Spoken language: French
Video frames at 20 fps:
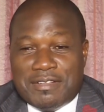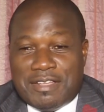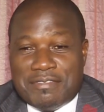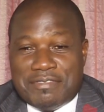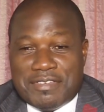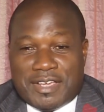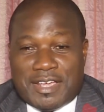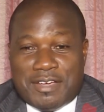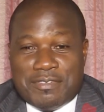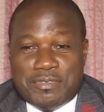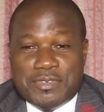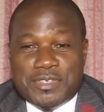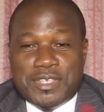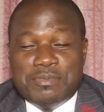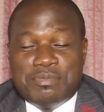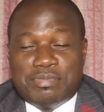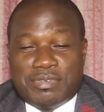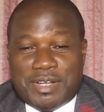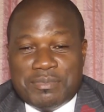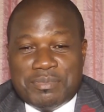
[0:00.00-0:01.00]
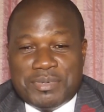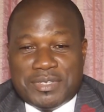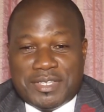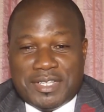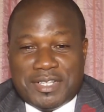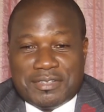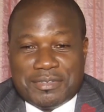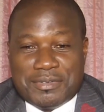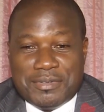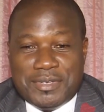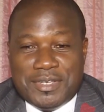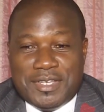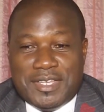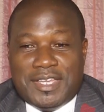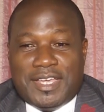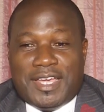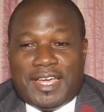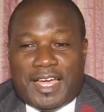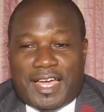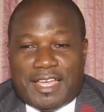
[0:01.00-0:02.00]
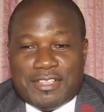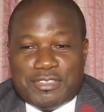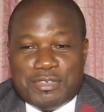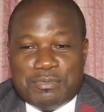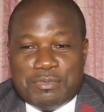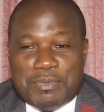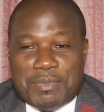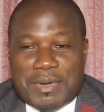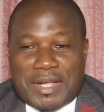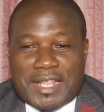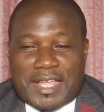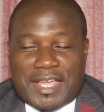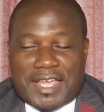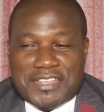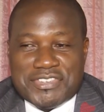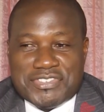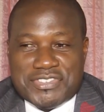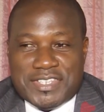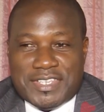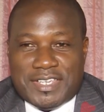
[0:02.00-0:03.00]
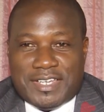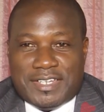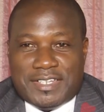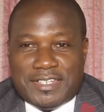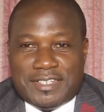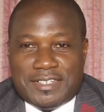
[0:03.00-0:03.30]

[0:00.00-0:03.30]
la e qui pourrait peut-être à ce moment-là agir